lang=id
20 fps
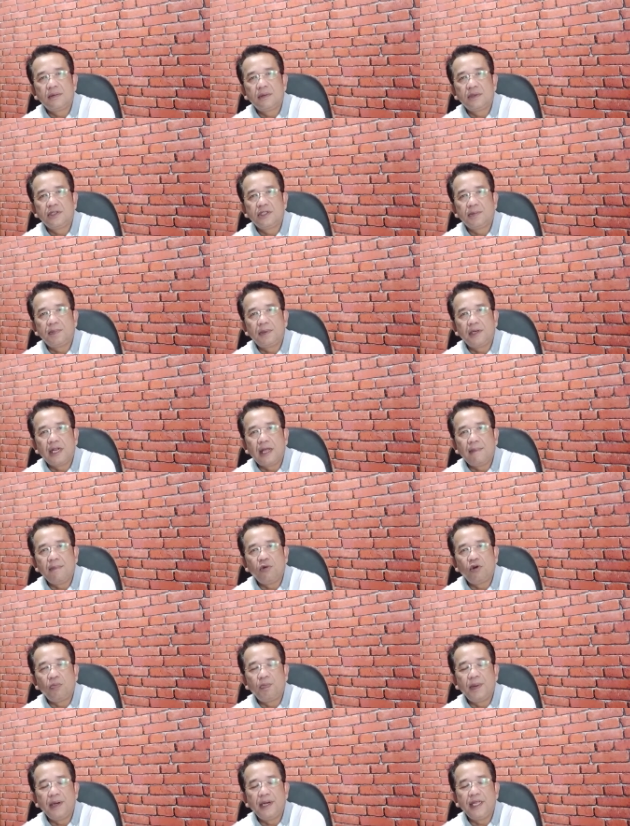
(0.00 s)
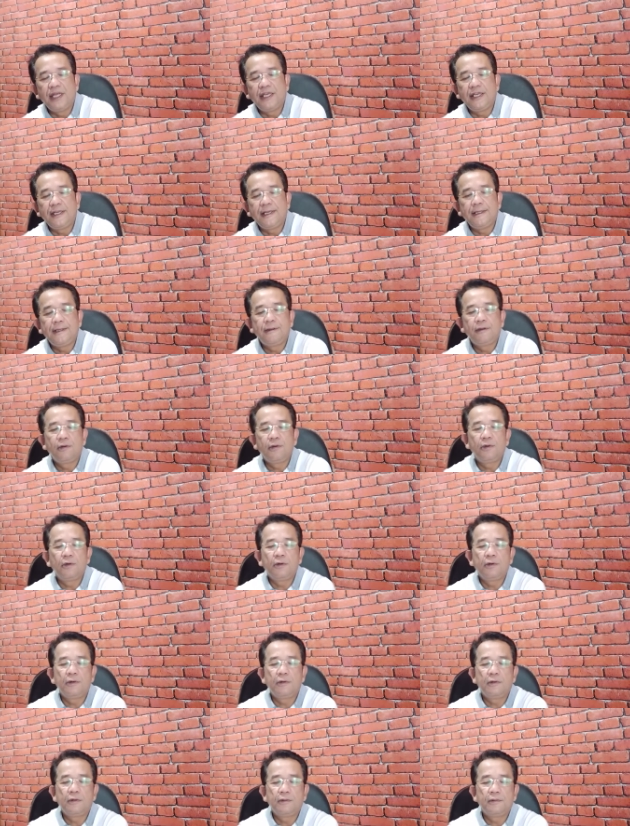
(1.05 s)
si penabur benih
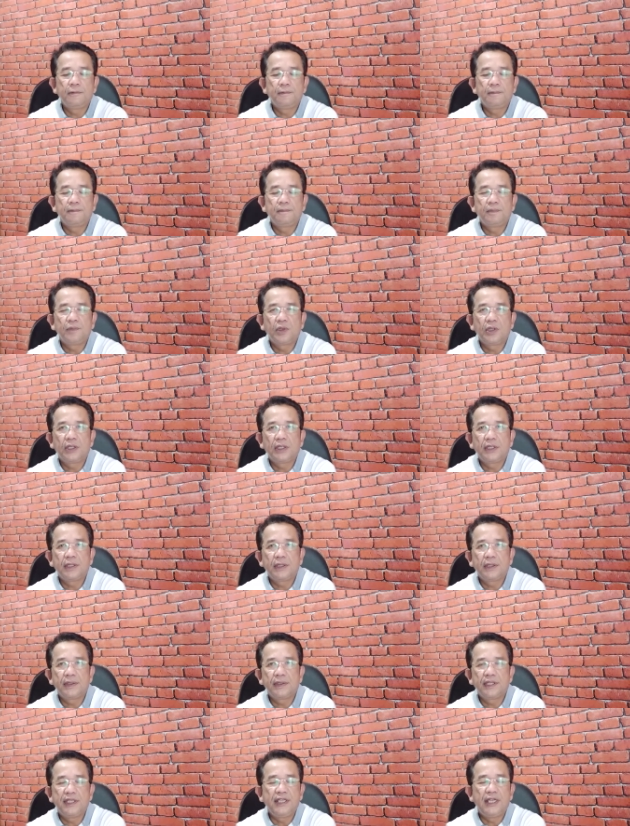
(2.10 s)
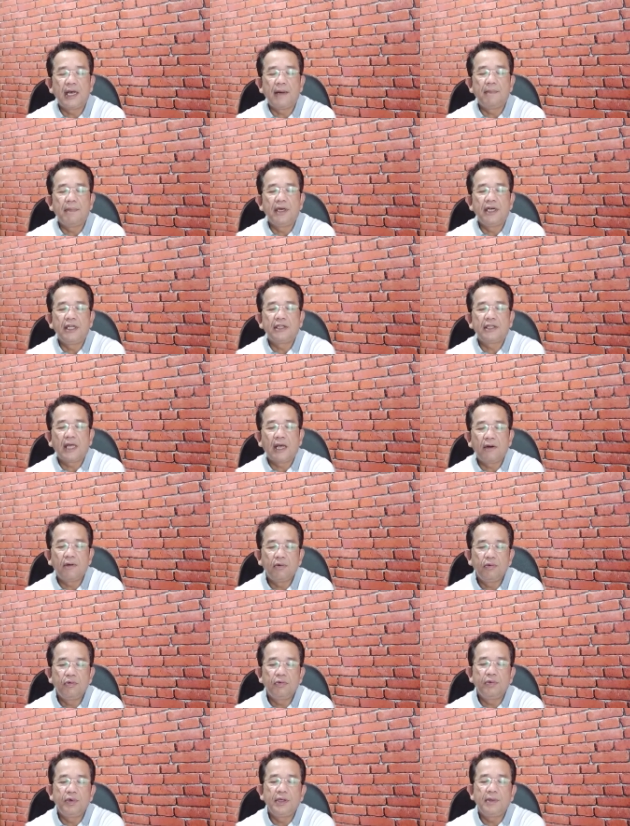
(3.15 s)
itu Eh, tidak
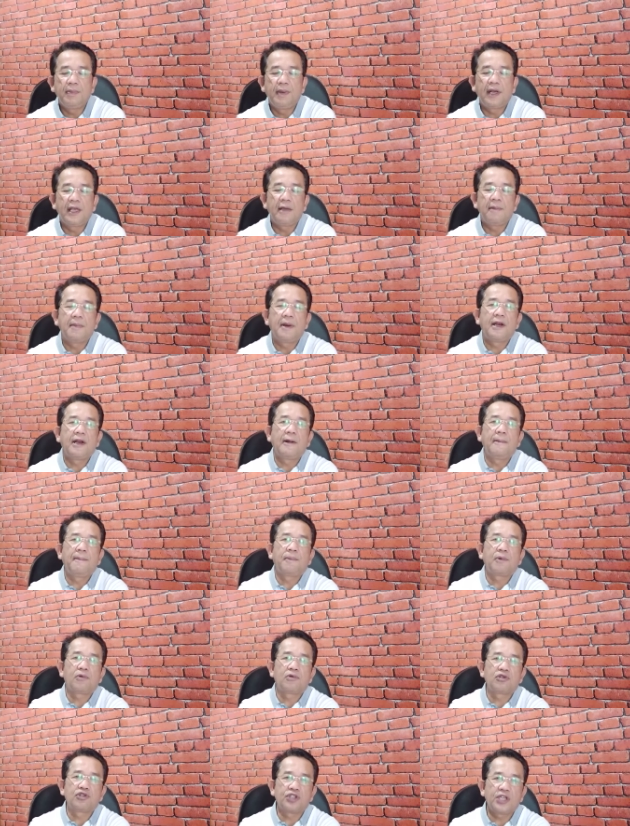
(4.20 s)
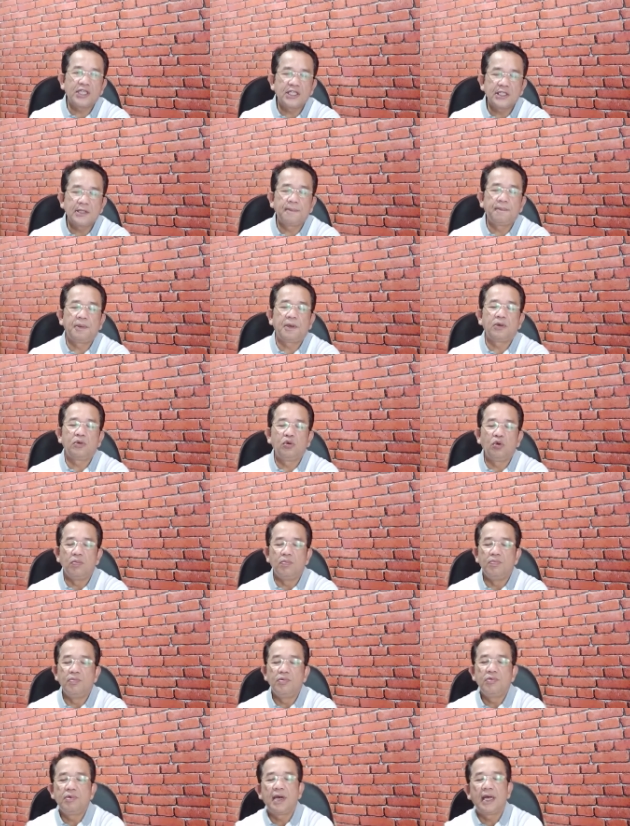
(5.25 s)
mengetahui bagaimana proses
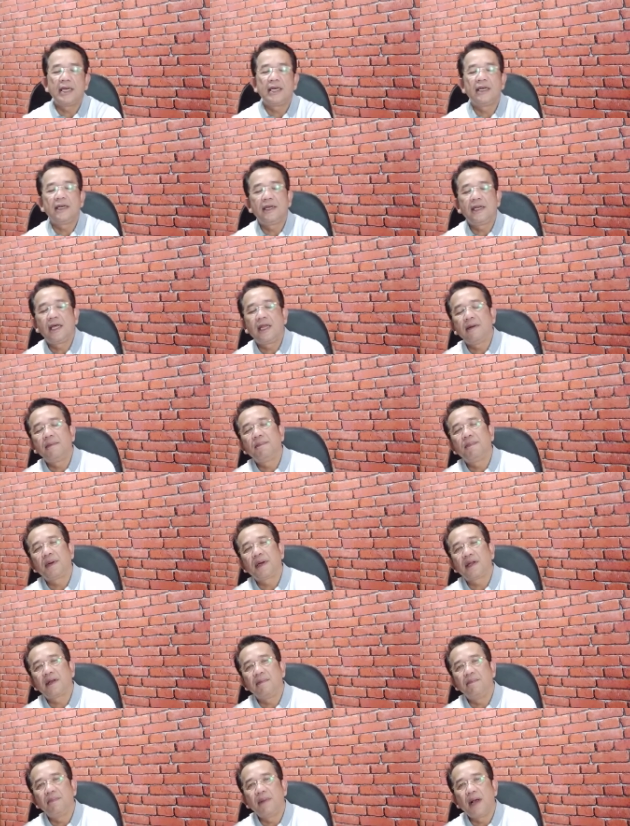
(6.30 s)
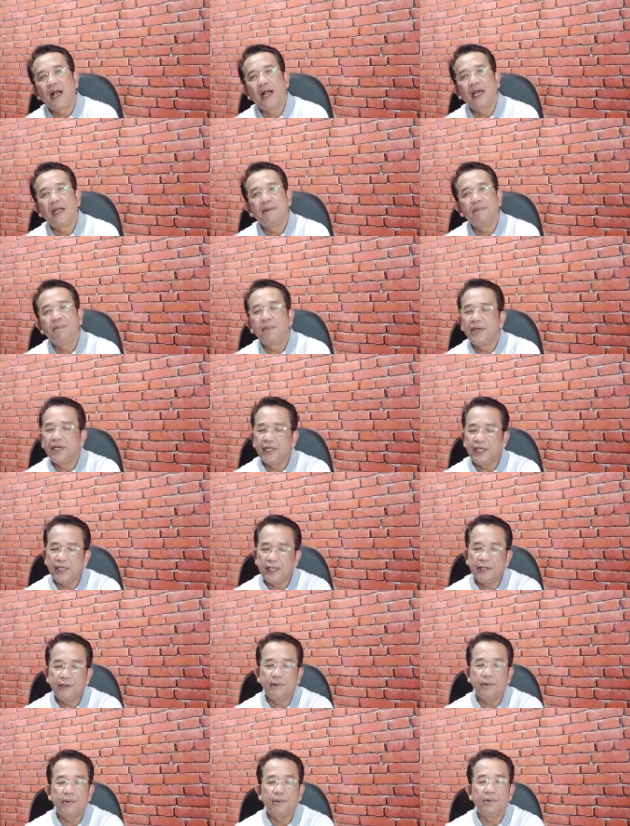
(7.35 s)
pertumbuhan dan perkembangan
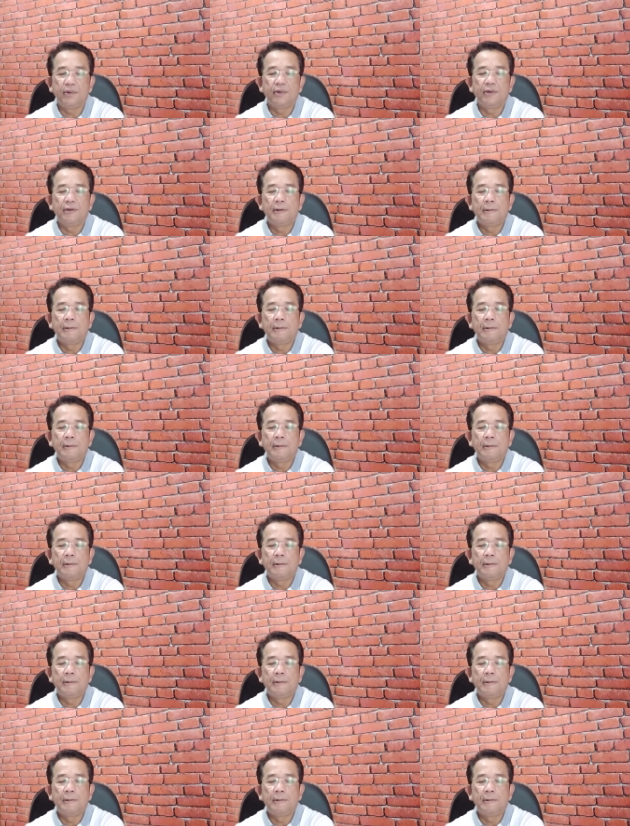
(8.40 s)
benih itu.